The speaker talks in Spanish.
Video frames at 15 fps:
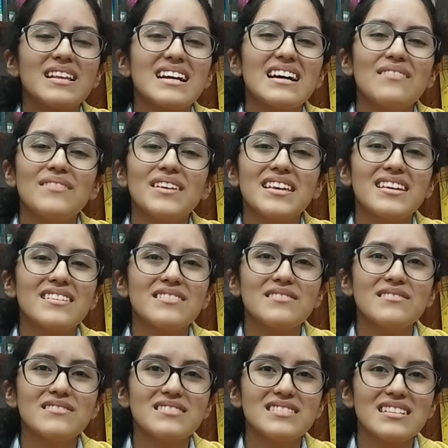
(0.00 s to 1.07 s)

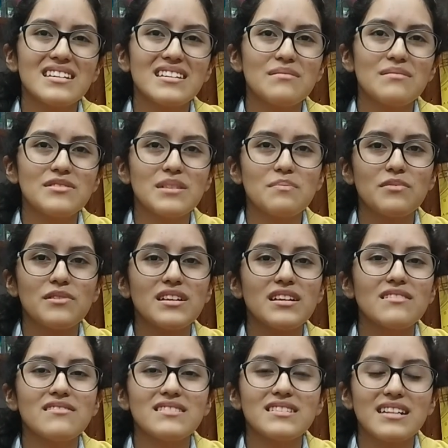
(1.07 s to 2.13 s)
caballerosa, como se puede
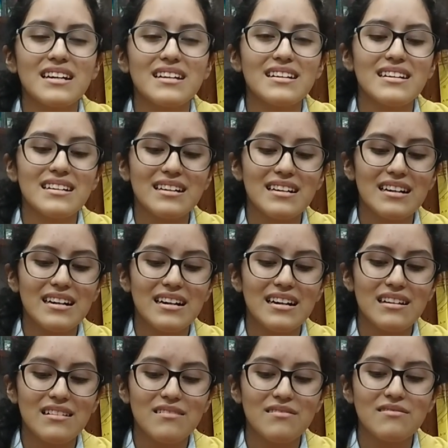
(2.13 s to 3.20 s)
encontrar
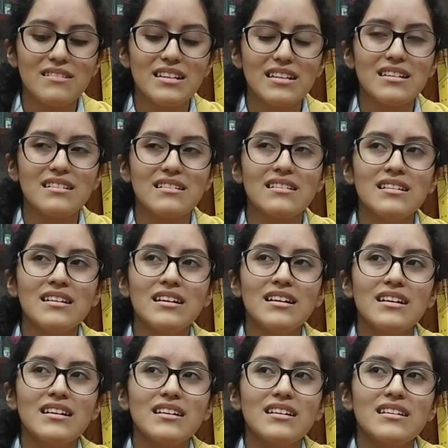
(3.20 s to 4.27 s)
acá, con una,
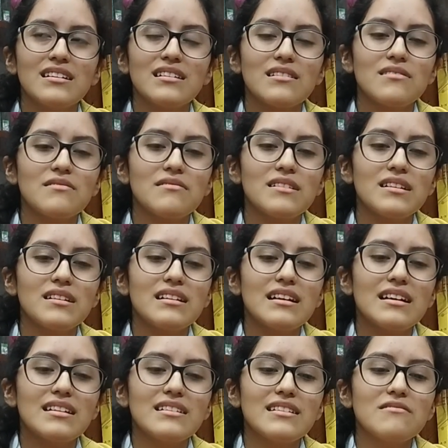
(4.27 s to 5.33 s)
con
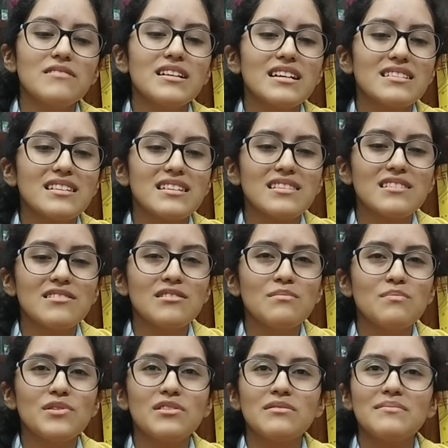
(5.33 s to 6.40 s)
una actitud
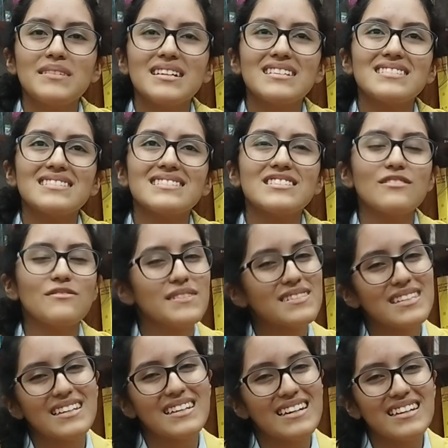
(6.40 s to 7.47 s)
un poco más
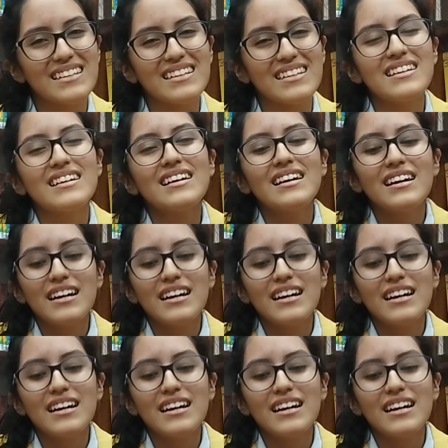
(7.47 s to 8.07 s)
sofisticada.